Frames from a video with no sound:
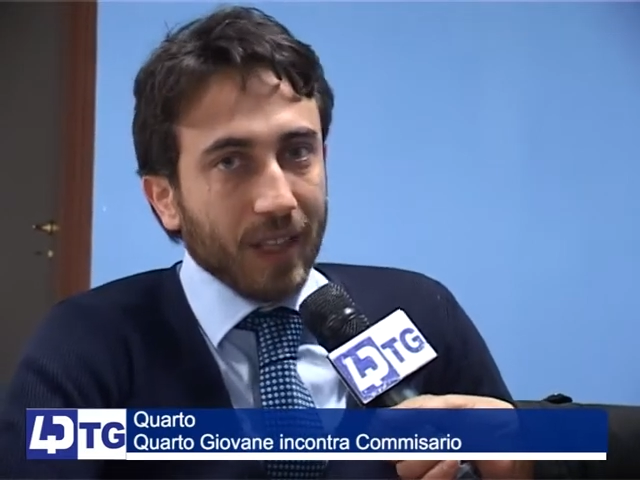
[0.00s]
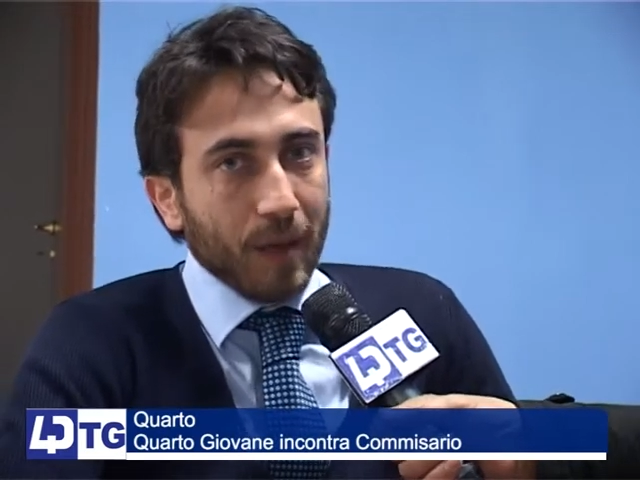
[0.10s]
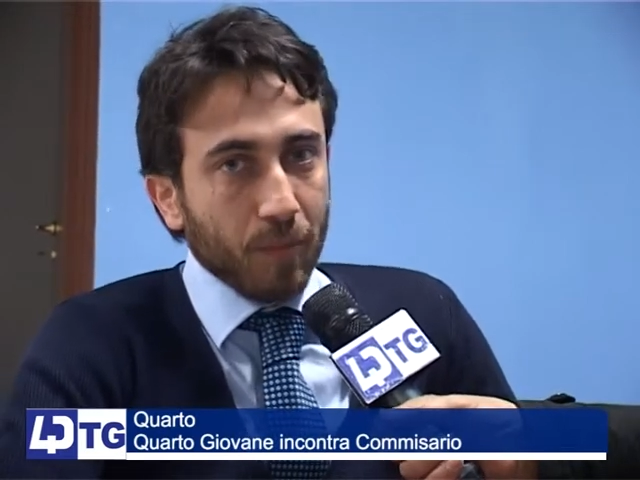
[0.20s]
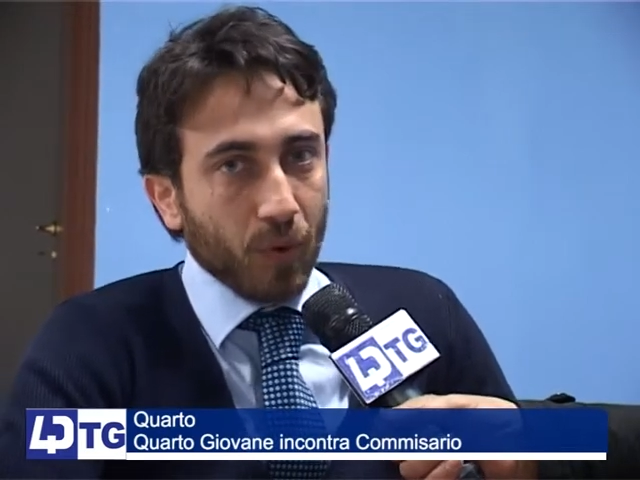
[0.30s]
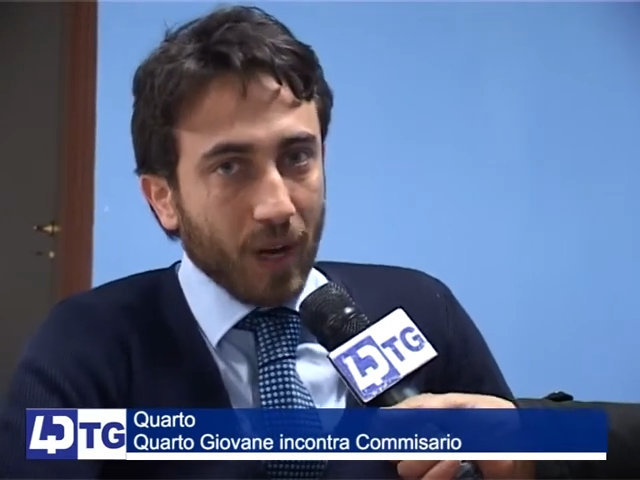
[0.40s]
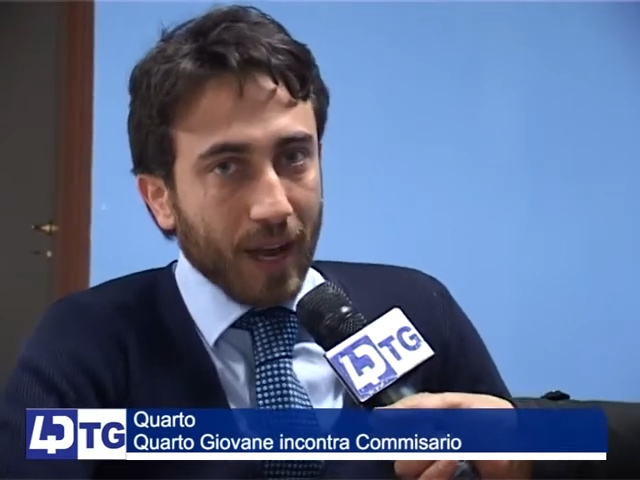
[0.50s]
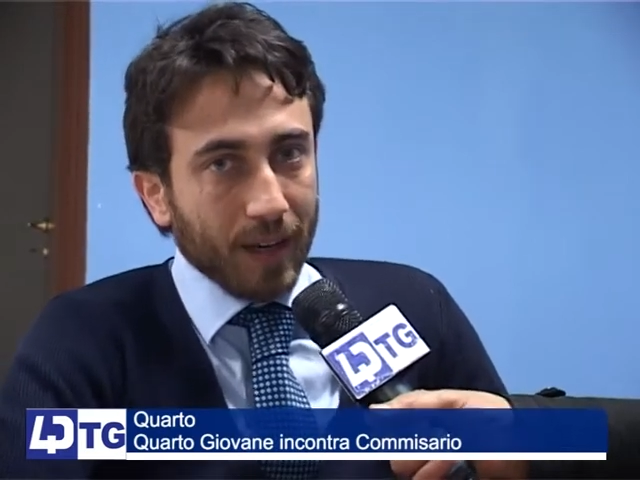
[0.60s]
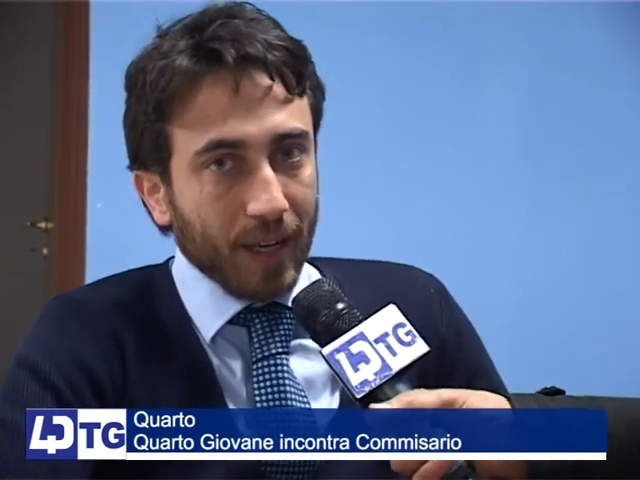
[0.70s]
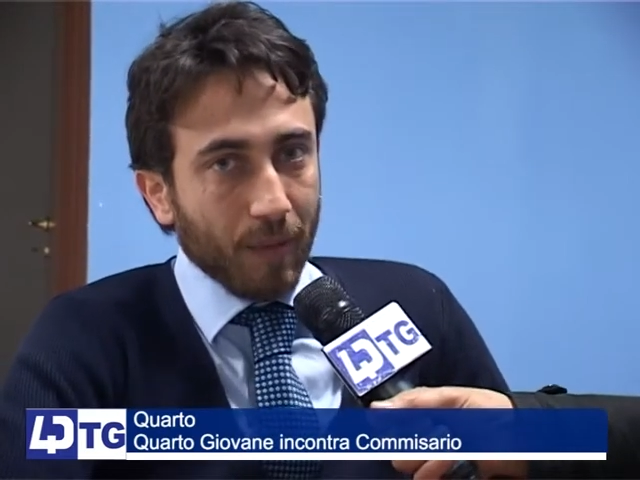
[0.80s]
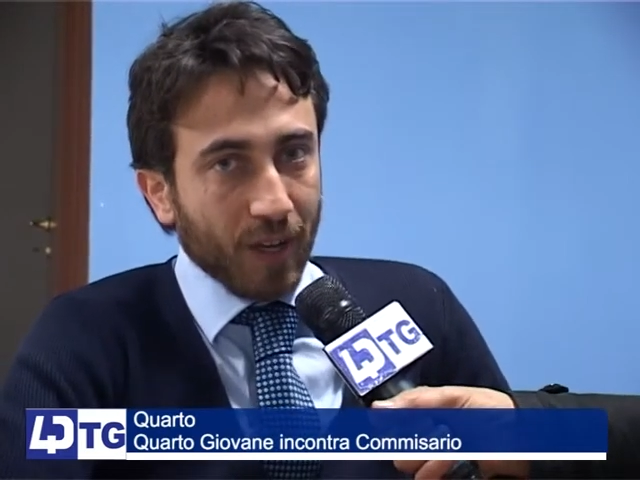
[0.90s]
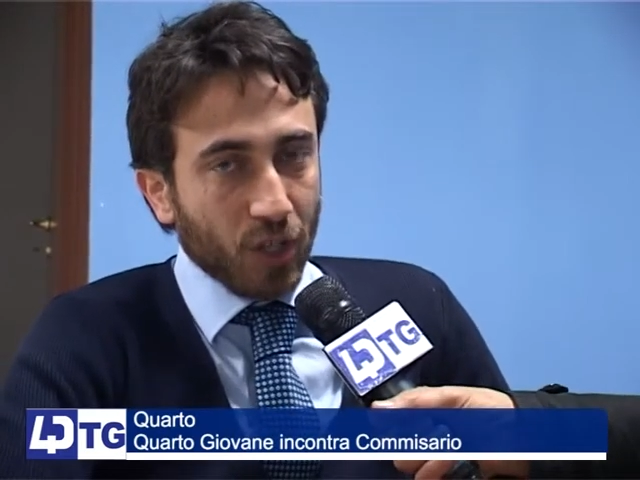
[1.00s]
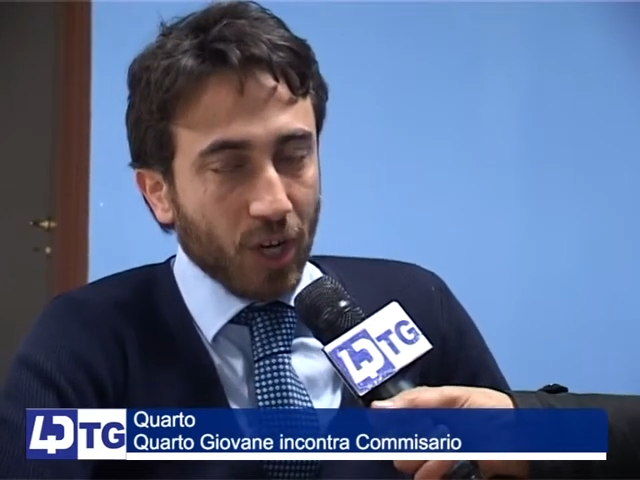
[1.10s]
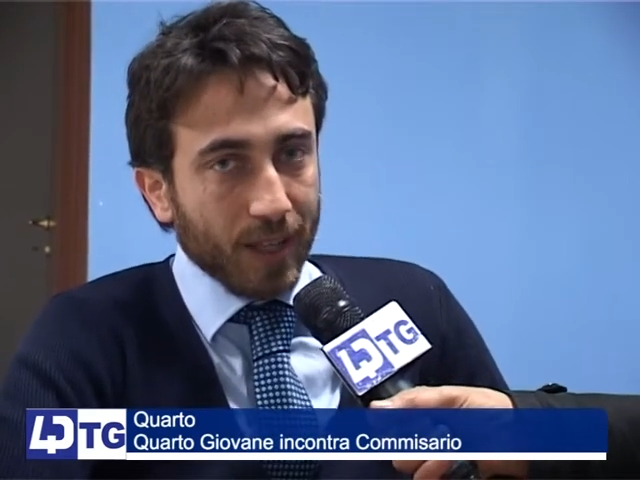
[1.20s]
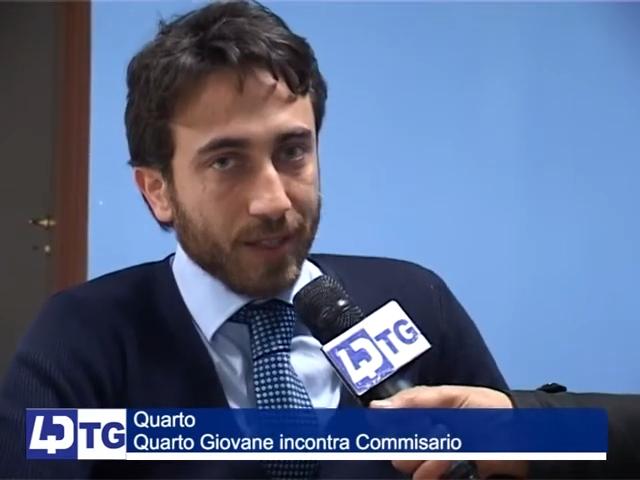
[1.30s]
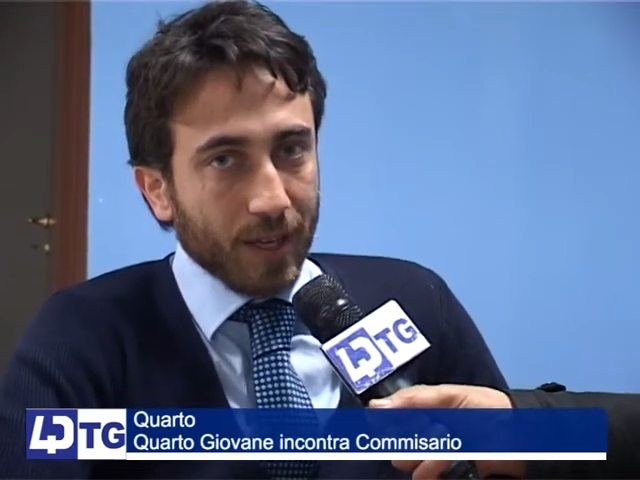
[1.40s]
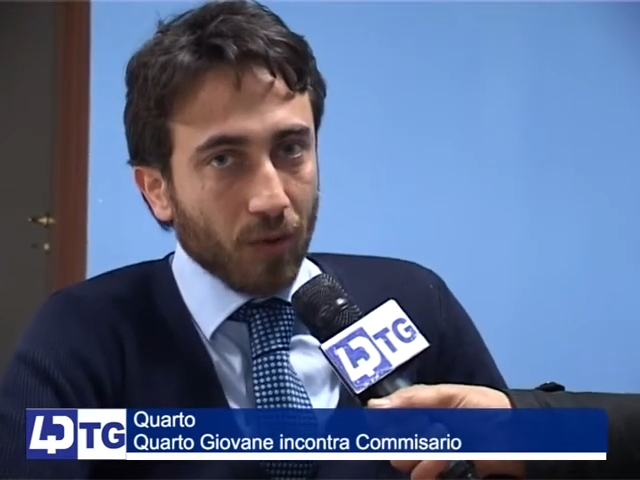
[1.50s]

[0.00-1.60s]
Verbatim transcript: tamponare l'emergenza.